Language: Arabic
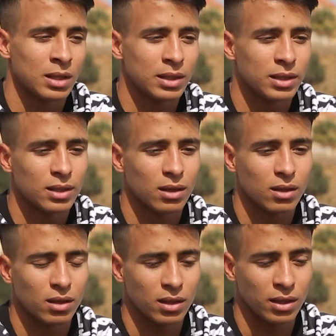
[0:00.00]
اللي
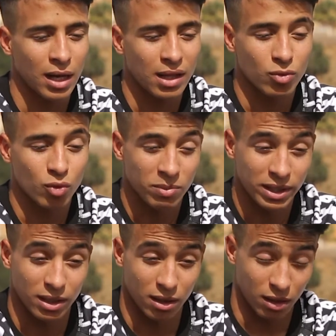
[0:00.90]
اللي عنده
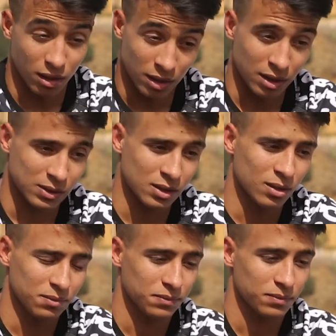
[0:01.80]
بنه
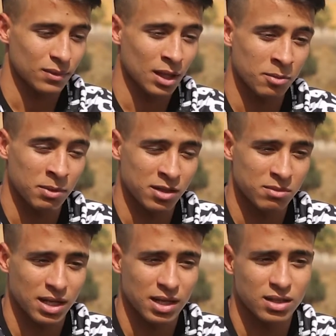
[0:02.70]
خاصه وبعد
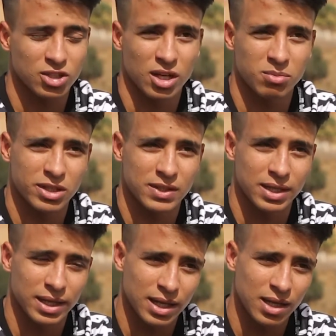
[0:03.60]
ما كان الشعب
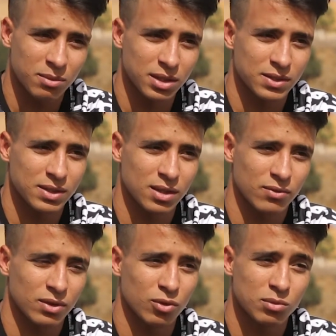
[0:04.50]
الجزائري كامل يستنى
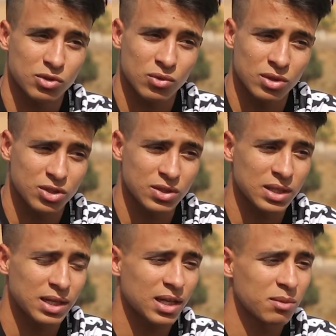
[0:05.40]
في المسؤولين
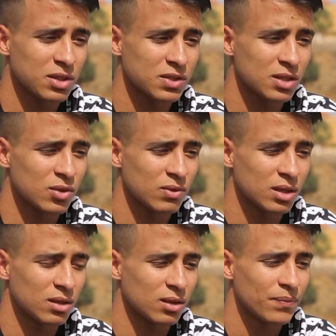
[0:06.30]
الجزائريين كامل يستنوا
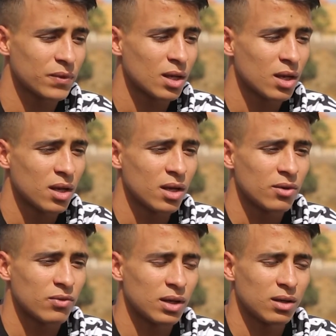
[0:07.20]
في
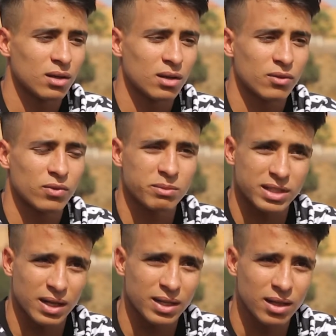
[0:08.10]
في في
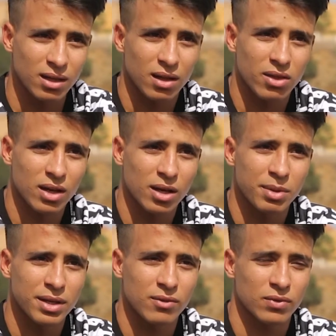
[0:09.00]
الميداليه
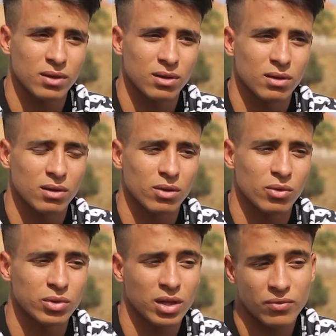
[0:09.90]
الذهبيه في
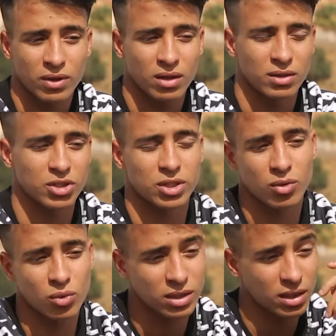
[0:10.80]
ويرفع النشيد
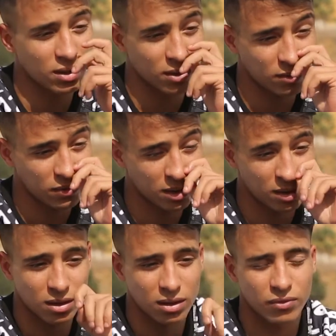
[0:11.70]
الوطني
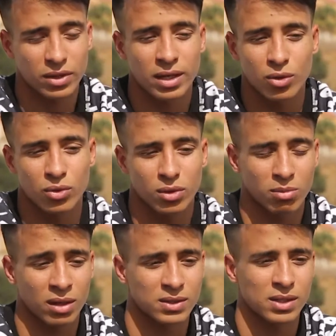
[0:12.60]
في في ريو
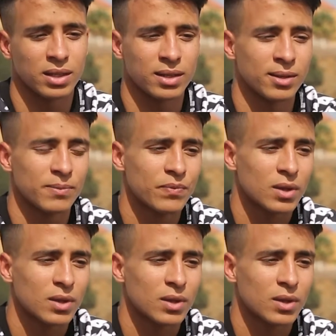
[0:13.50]
البرازيليه